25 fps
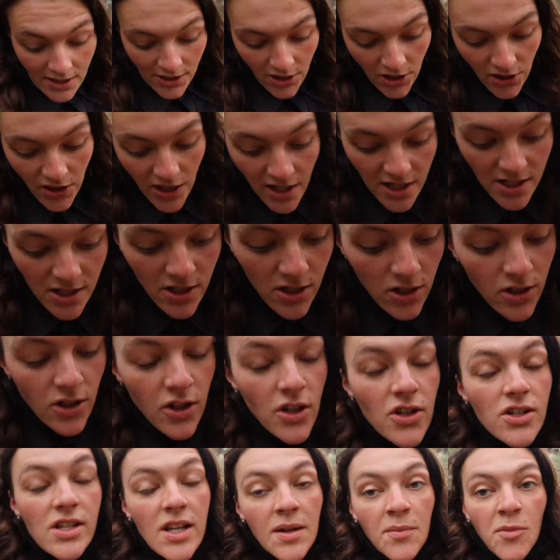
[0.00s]
Entonces
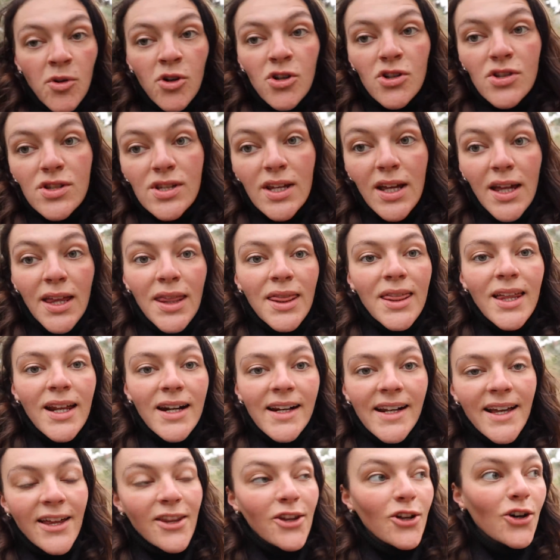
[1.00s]
los hemos
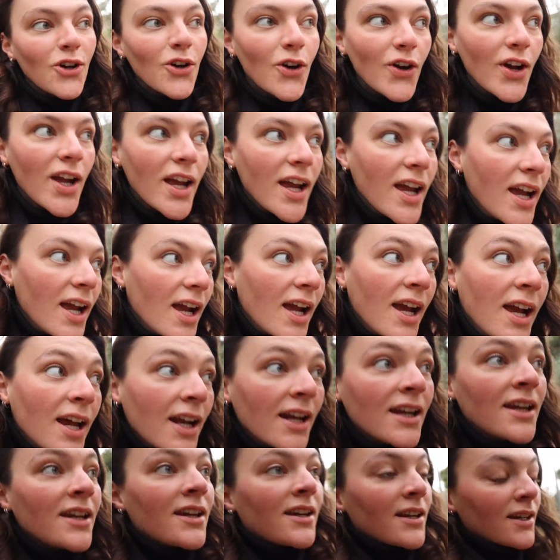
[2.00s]
encerrado
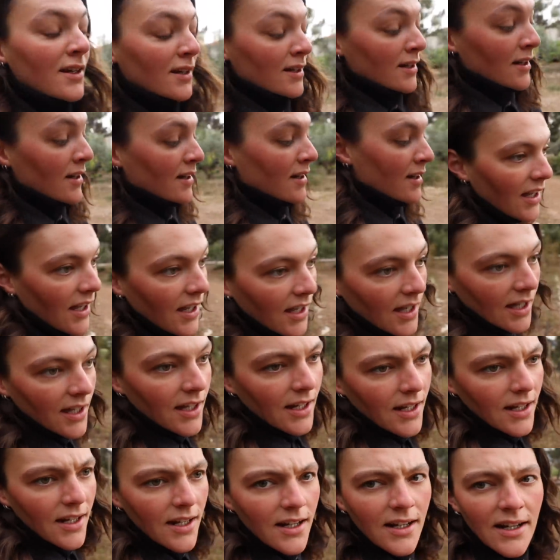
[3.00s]
en
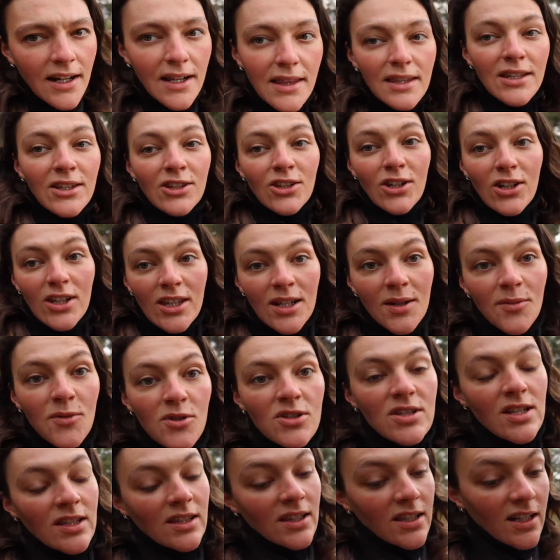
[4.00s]
el recinto que
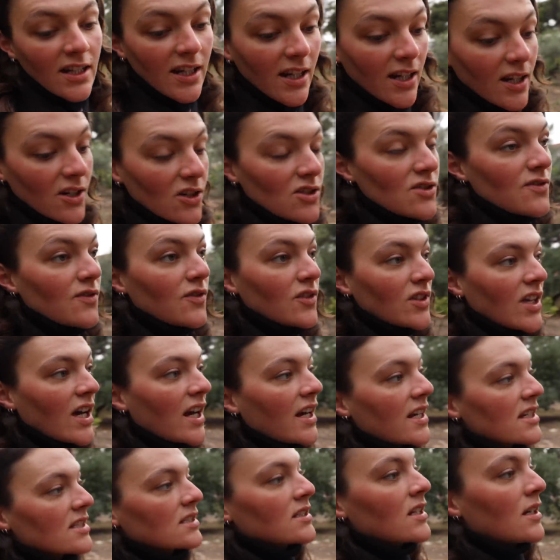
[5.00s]
tenemos entre los
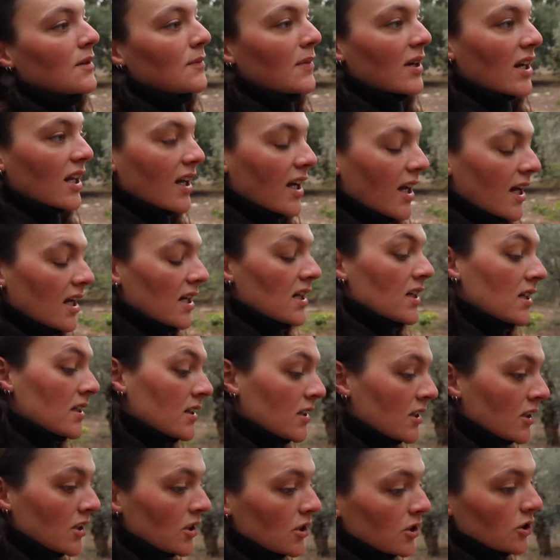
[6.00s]
frutales en el vergel,
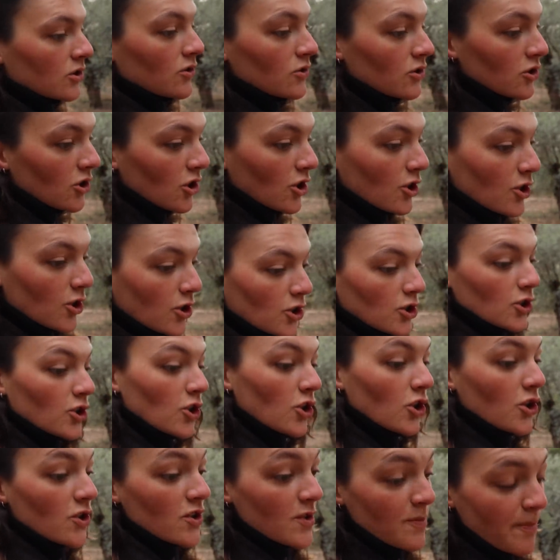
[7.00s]
junto
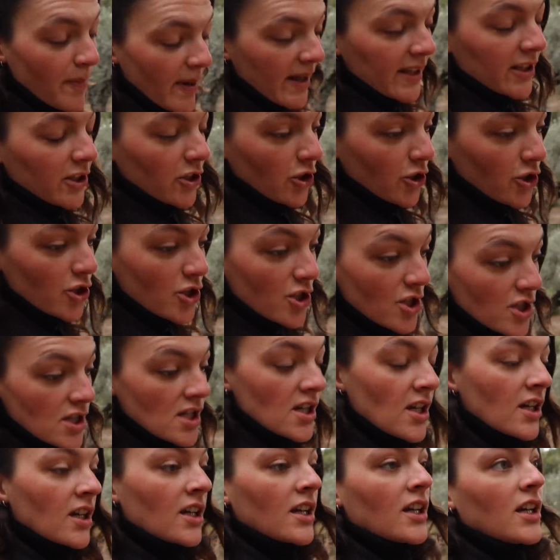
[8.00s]
con los
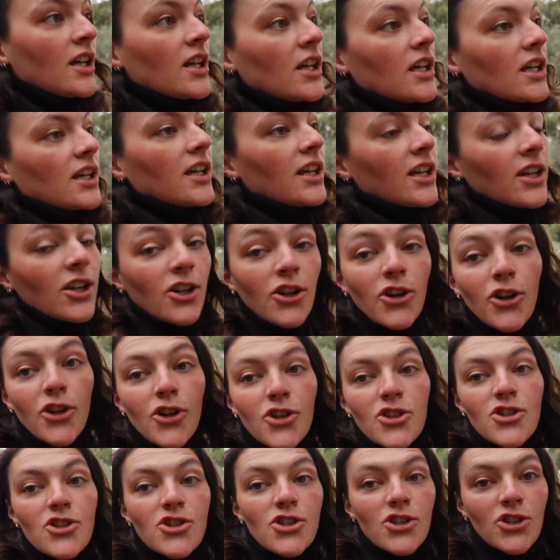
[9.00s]
patos y
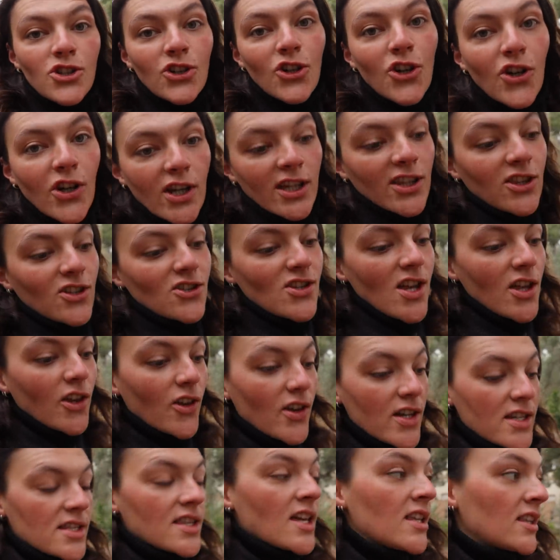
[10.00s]
los oquitos
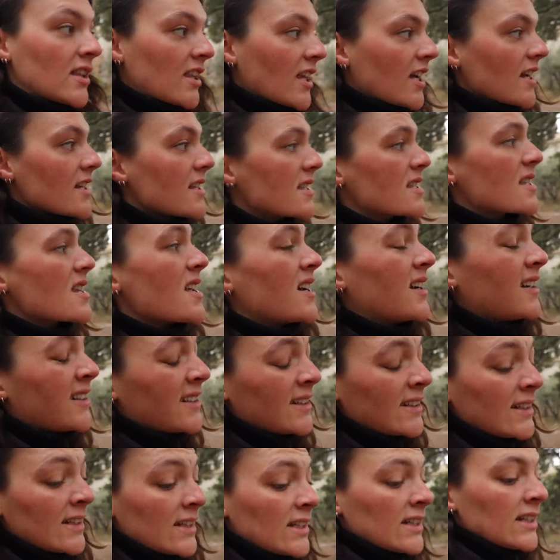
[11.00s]
adolescentes.
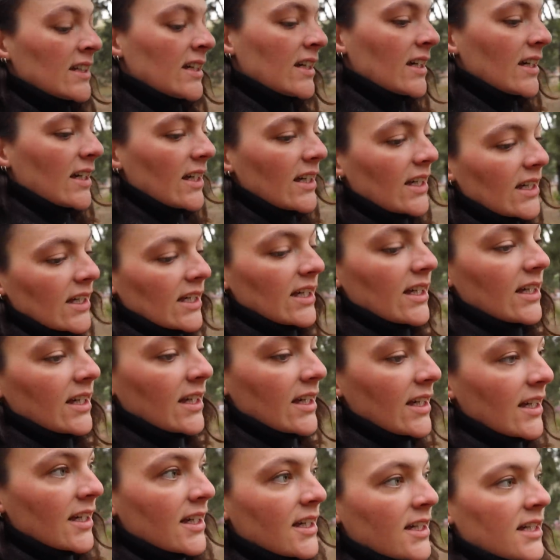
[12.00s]

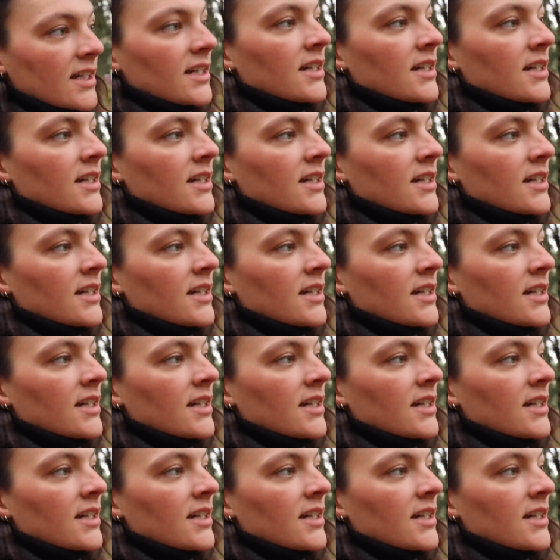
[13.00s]
Y